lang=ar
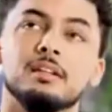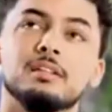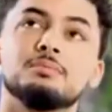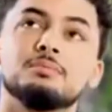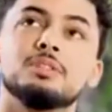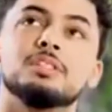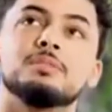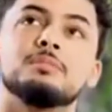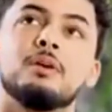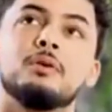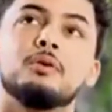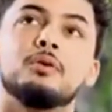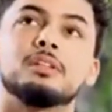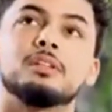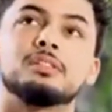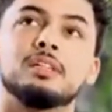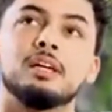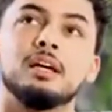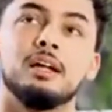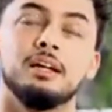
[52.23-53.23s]
مشيت مع خويا
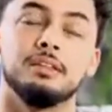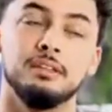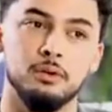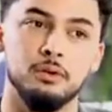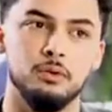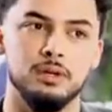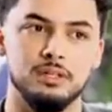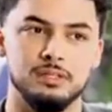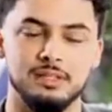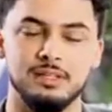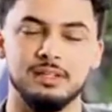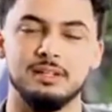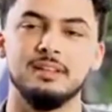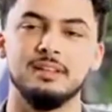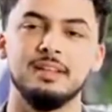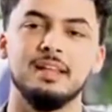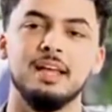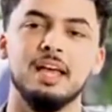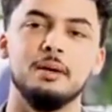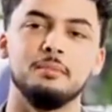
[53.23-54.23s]
صغير عندي خويا صغير
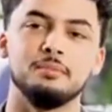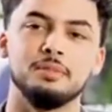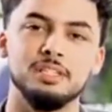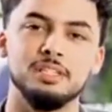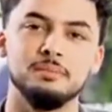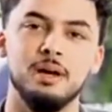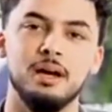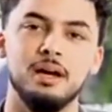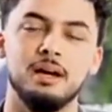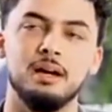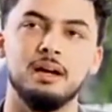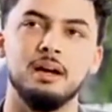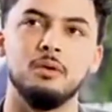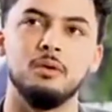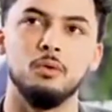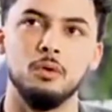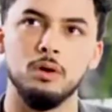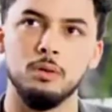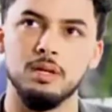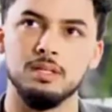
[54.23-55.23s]
مشيت معاه
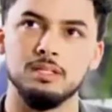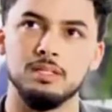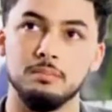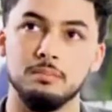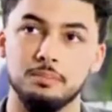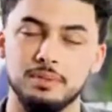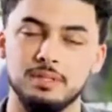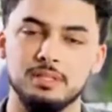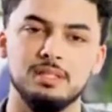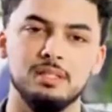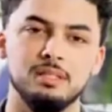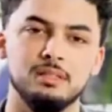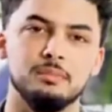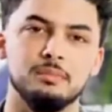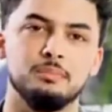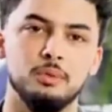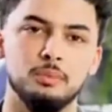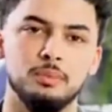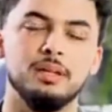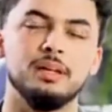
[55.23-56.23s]
اول بلاصه البيسين
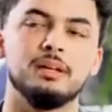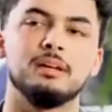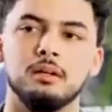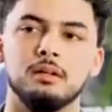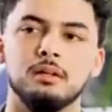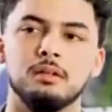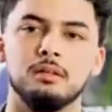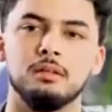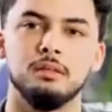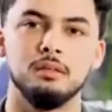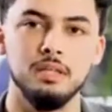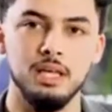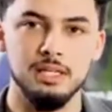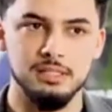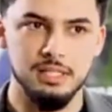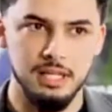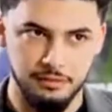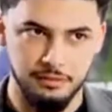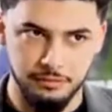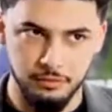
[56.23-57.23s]
بوبليك
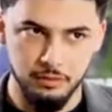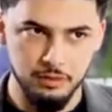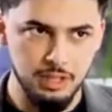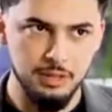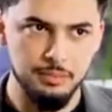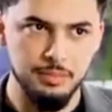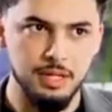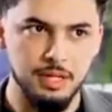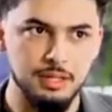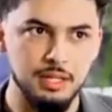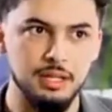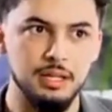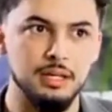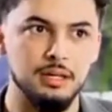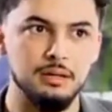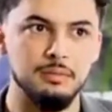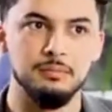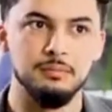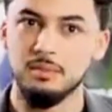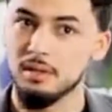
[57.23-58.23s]
الناس عرفوني
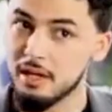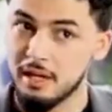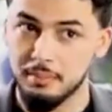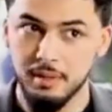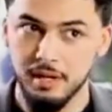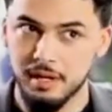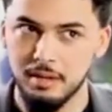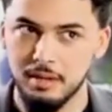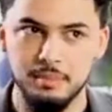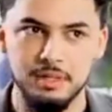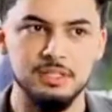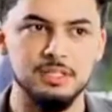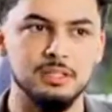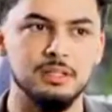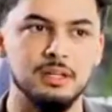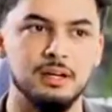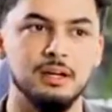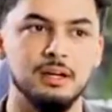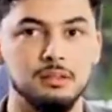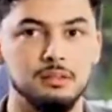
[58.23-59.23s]
بانني ما كبرش
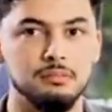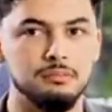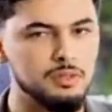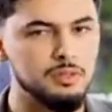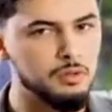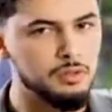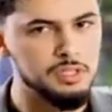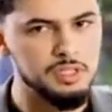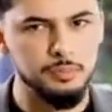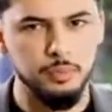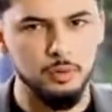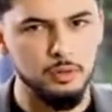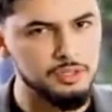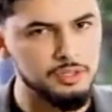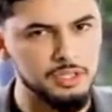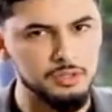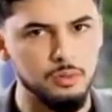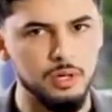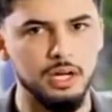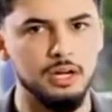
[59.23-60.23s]
هنا كنت
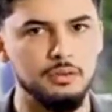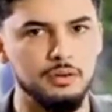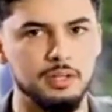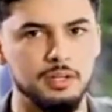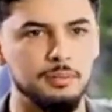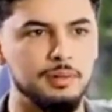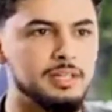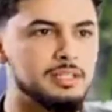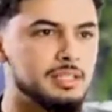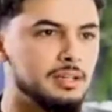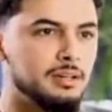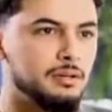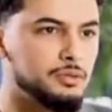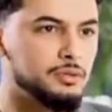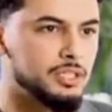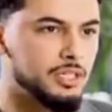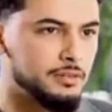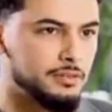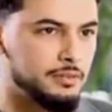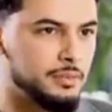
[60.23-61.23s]
بلونجيت واقيلا واحد البلاصه
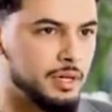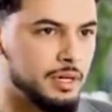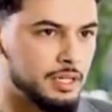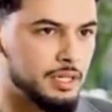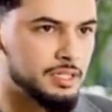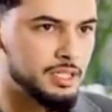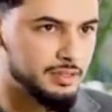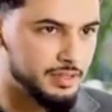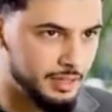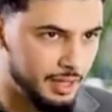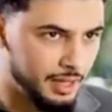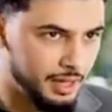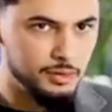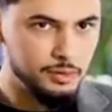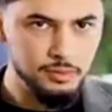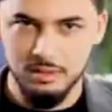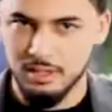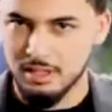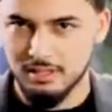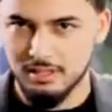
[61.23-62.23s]
وجا ما كانش عندي الحق
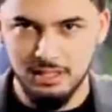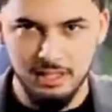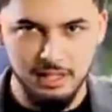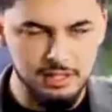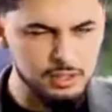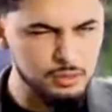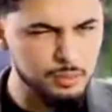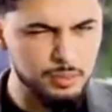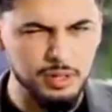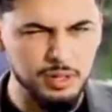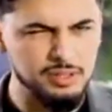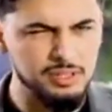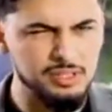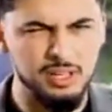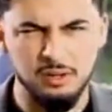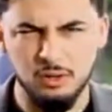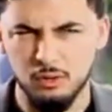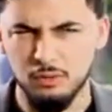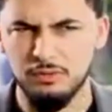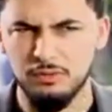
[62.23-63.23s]
والناس ديريكتوم بقاو
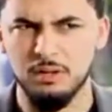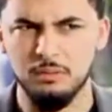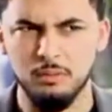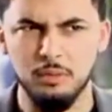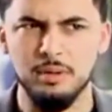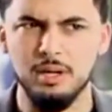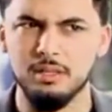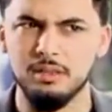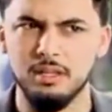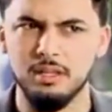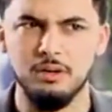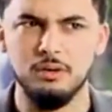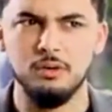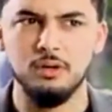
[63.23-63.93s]
تضحكوا فهموا بانه